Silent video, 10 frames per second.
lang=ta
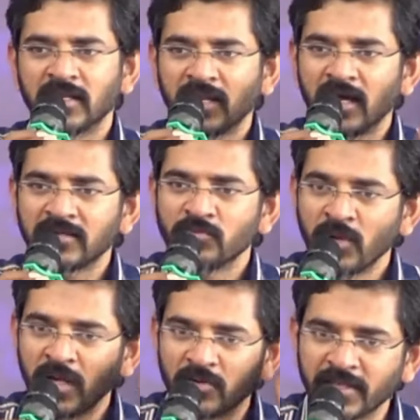நான்
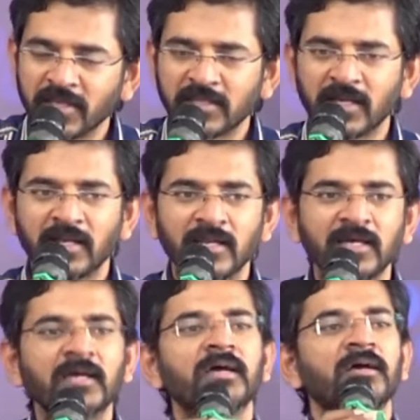உங்களுடையதை அல்ல
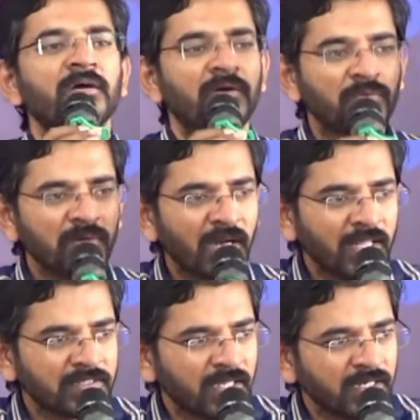
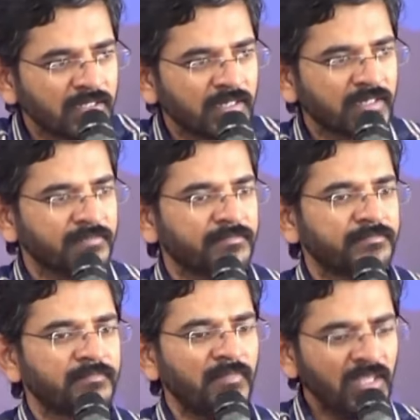உங்களை தேடுகிறேன்
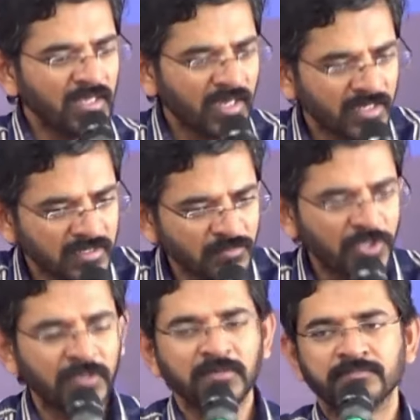நீங்க எனக்கு
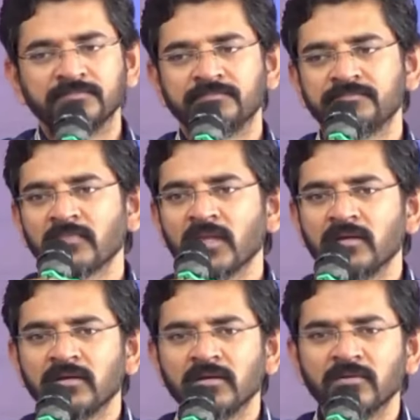முக்கியம்
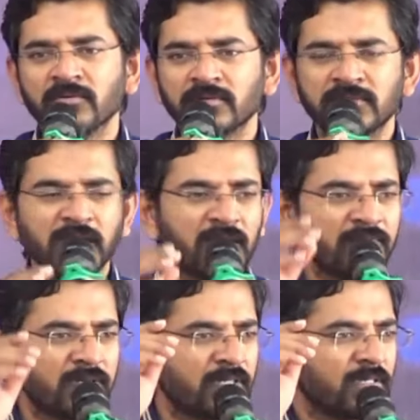ஒரு
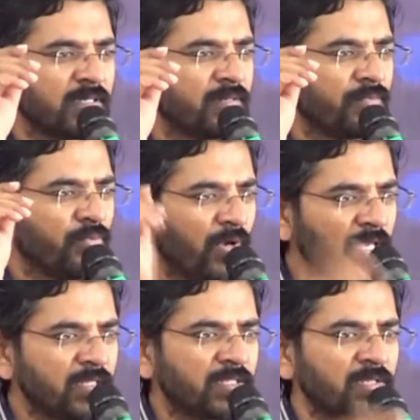தேவ
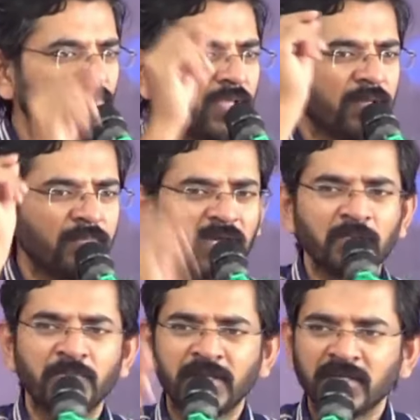ஊழியத்தினுடைய
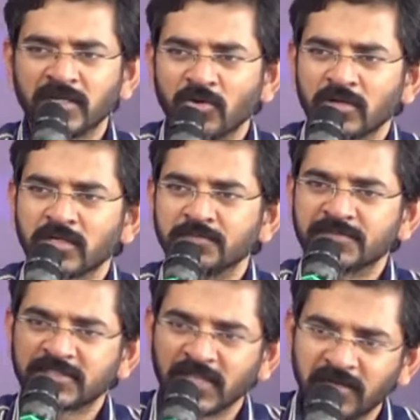மிகப்பெரிய நோக்கம்
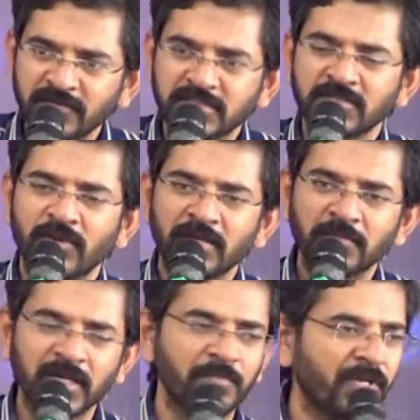சர்வீஸினுடைய
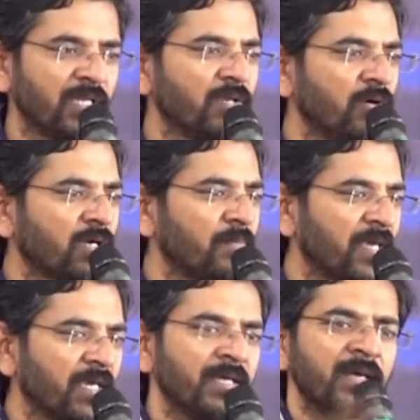மிகப்பெரிய
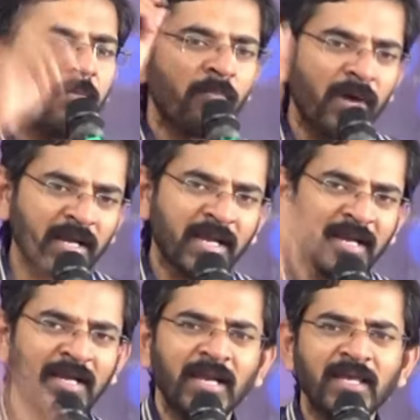நோக்கமே
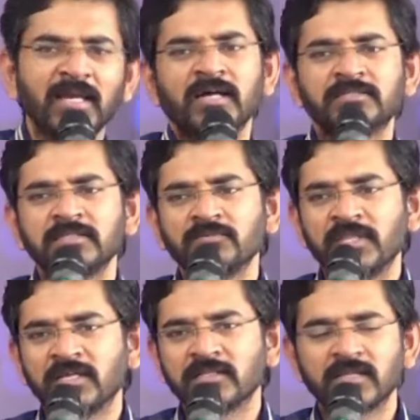மக்களை
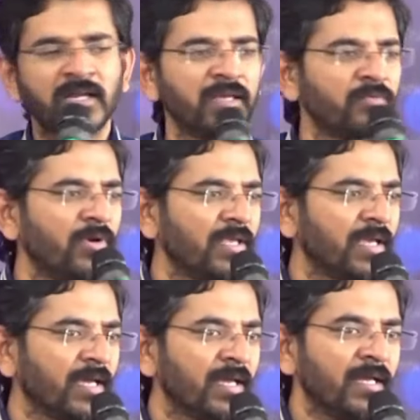ஆசிர்வதிக்கத்தானே ஒழிய
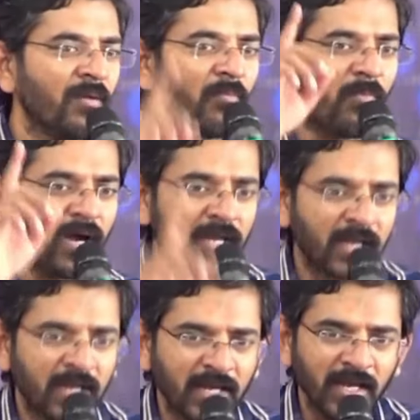
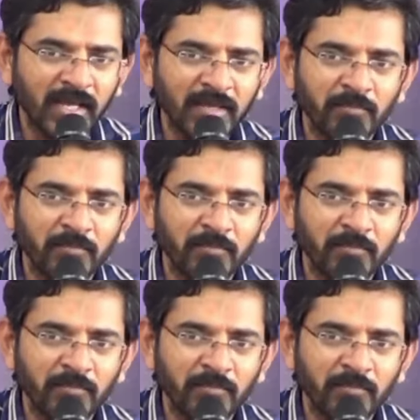மக்களை